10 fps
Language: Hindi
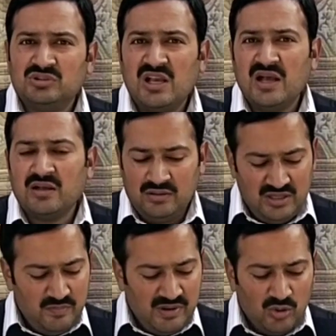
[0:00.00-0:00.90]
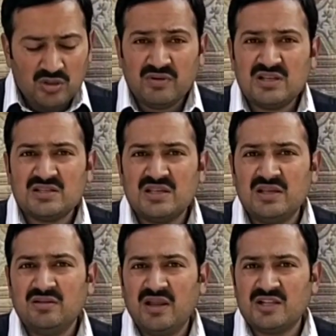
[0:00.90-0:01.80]
या इन बालों की वजह से
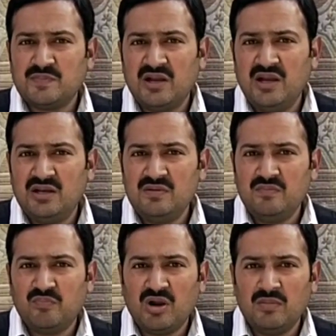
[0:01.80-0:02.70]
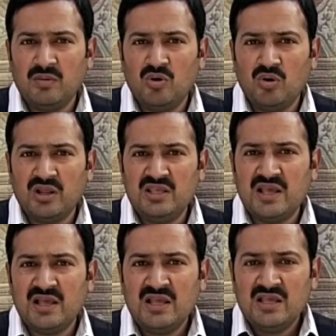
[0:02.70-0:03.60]
एस्पायरेटरी प्रॉब्लम हो रही है